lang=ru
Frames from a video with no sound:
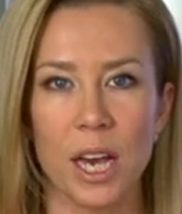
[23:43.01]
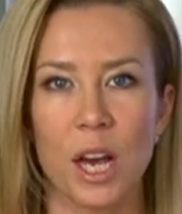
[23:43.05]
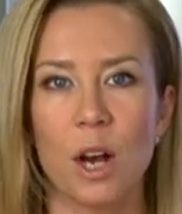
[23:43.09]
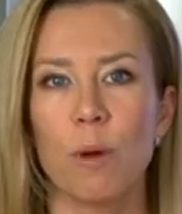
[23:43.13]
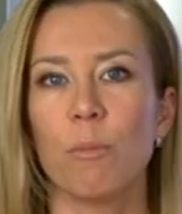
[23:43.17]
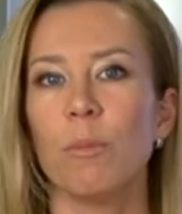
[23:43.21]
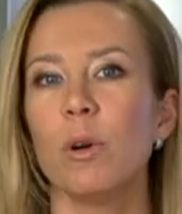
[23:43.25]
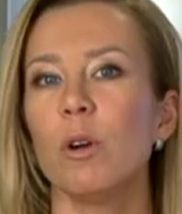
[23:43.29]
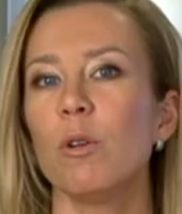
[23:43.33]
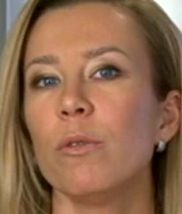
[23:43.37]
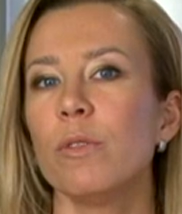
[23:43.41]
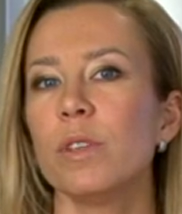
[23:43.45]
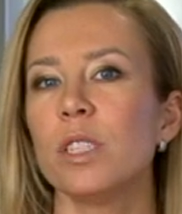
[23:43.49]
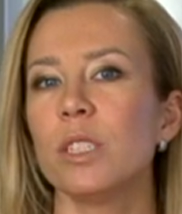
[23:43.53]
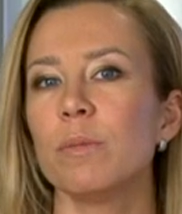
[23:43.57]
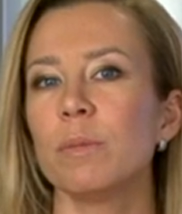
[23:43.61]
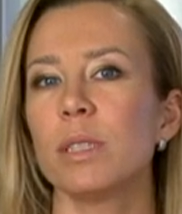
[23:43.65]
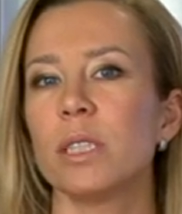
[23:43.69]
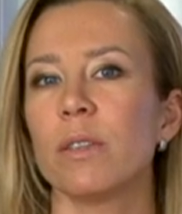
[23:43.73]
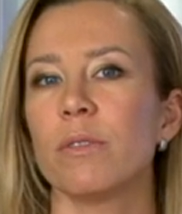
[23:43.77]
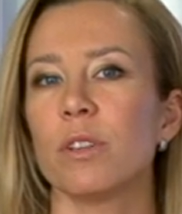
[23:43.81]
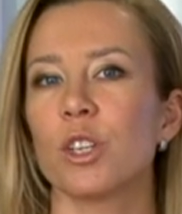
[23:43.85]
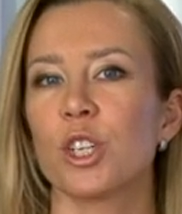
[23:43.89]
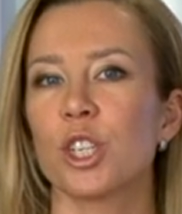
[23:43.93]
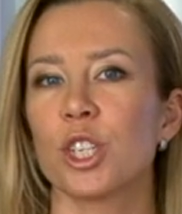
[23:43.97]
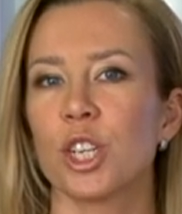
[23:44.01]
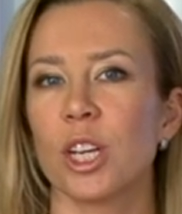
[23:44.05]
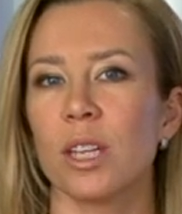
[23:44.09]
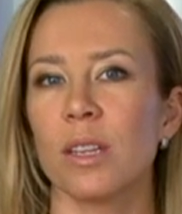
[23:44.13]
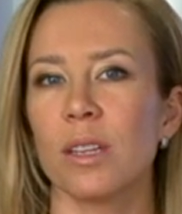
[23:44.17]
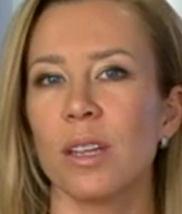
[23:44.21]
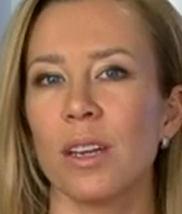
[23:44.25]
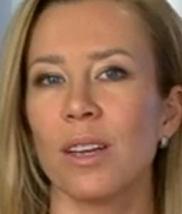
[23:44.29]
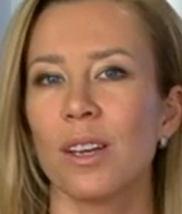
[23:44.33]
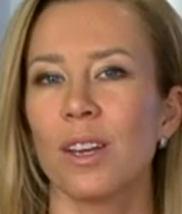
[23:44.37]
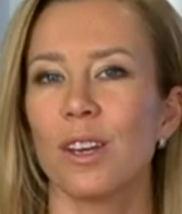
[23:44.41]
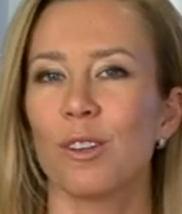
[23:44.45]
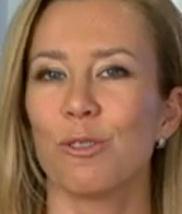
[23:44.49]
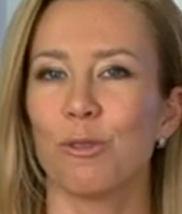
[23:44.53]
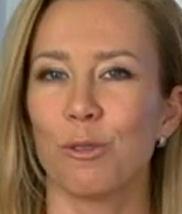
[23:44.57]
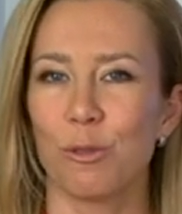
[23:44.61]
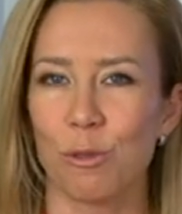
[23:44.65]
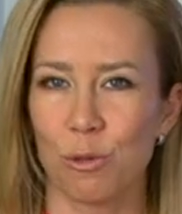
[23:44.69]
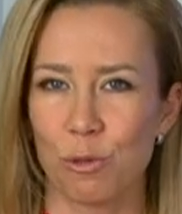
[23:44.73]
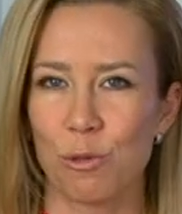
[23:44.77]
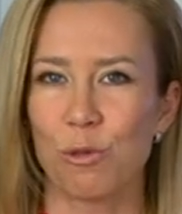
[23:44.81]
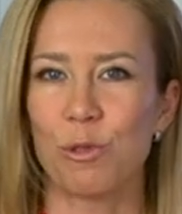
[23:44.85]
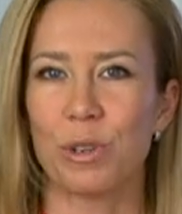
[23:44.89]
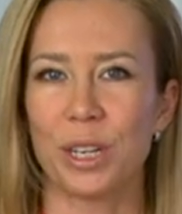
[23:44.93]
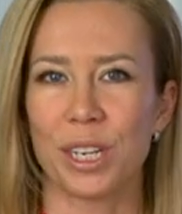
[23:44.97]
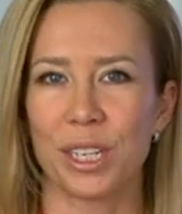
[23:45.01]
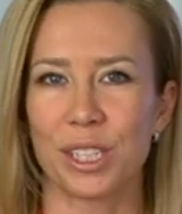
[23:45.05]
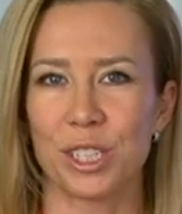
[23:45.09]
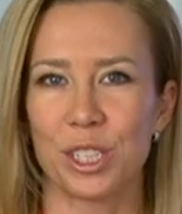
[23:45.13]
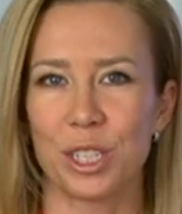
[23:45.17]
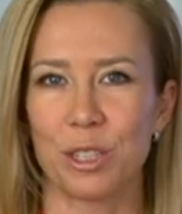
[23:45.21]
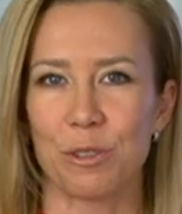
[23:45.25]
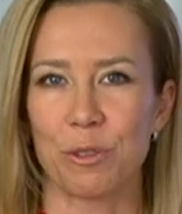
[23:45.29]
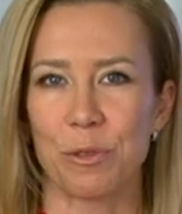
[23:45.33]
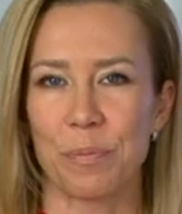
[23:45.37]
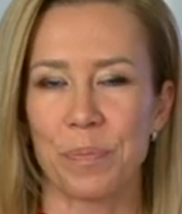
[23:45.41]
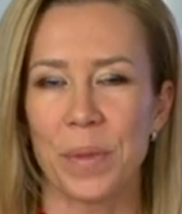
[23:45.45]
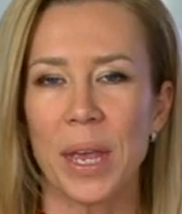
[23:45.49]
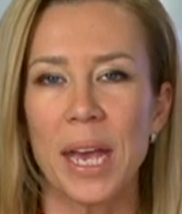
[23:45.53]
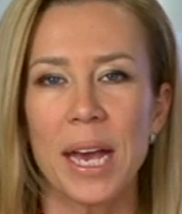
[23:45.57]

мы увидим совершенно другую картину.